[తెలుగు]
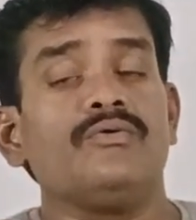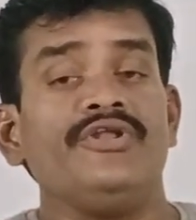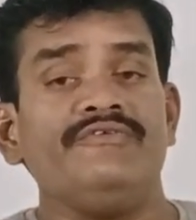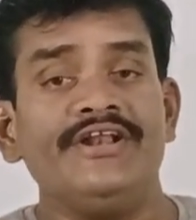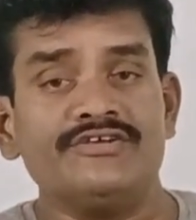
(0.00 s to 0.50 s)

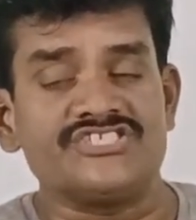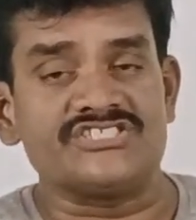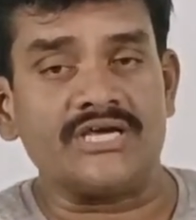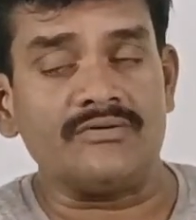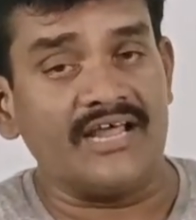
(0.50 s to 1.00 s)
కొన్ని వీడియోస్
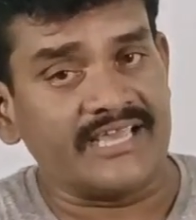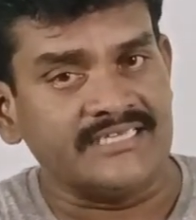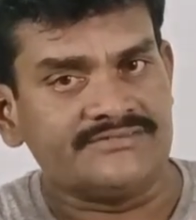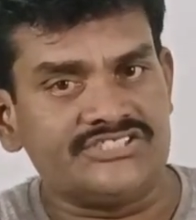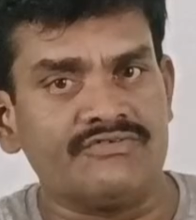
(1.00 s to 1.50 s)
ఇస్తాను
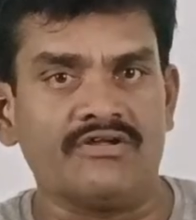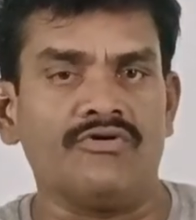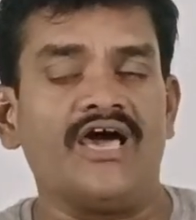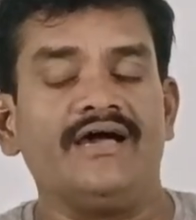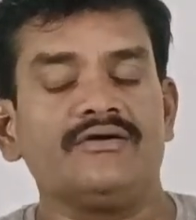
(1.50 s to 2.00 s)
అలాగే చివరికి
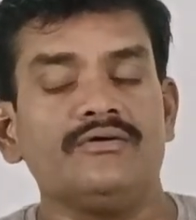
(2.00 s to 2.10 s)
కూడా